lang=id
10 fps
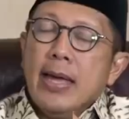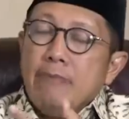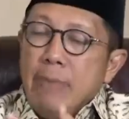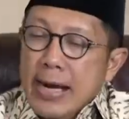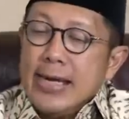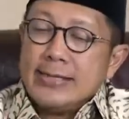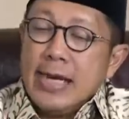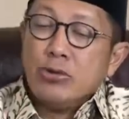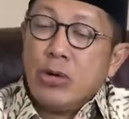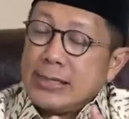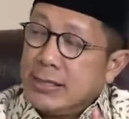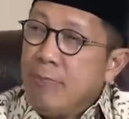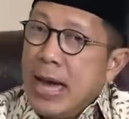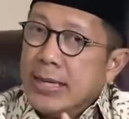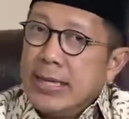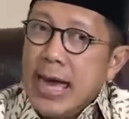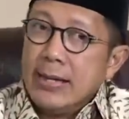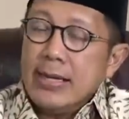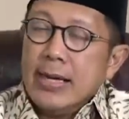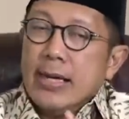Hmm. Malaysia juga
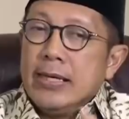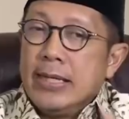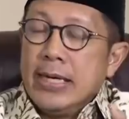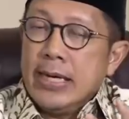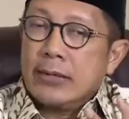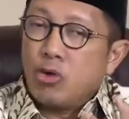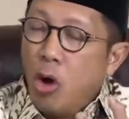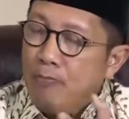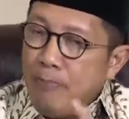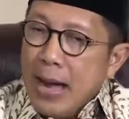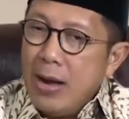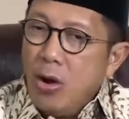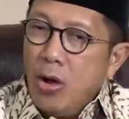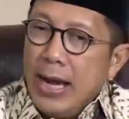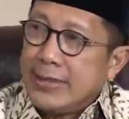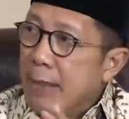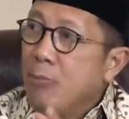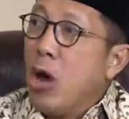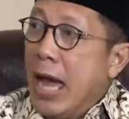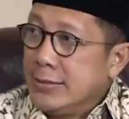sebagian ditopang oleh
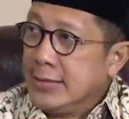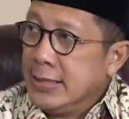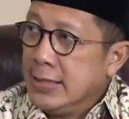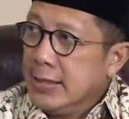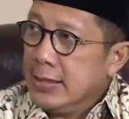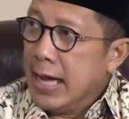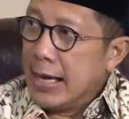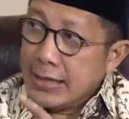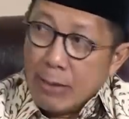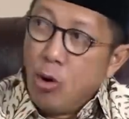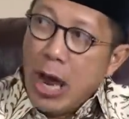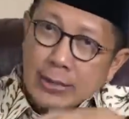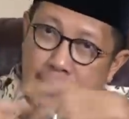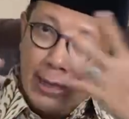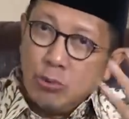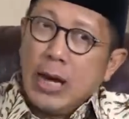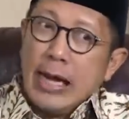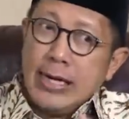tabung haji yeah. karena tabung haji itu kan